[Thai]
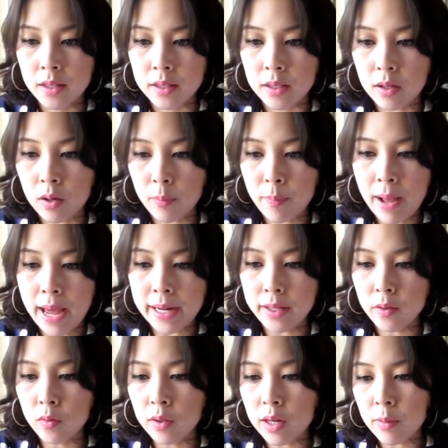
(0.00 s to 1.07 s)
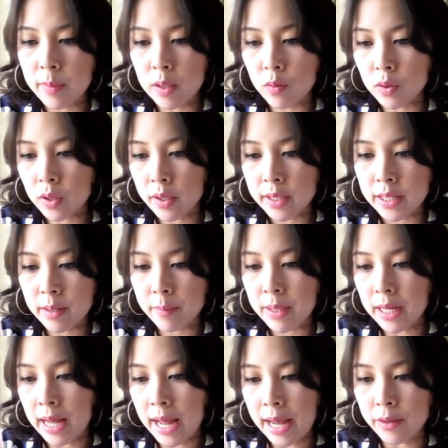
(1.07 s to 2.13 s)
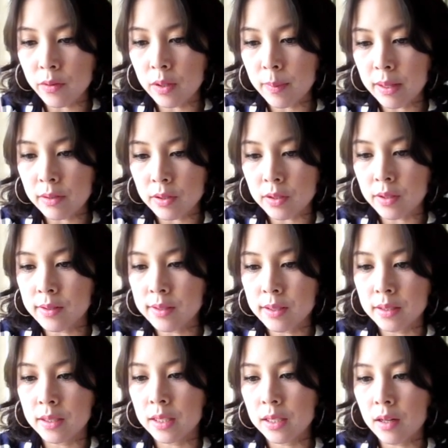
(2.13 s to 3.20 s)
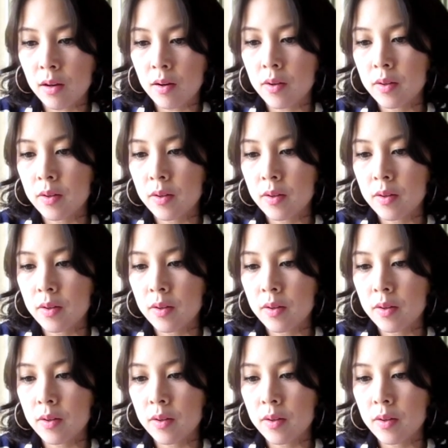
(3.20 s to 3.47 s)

เดี๋ยวเราปาดให้ดูเราไม่รู้ว่าตอนนี้ยังมีขายอยู่หรือเปล่าแต่ตอนซื้อนี่ก็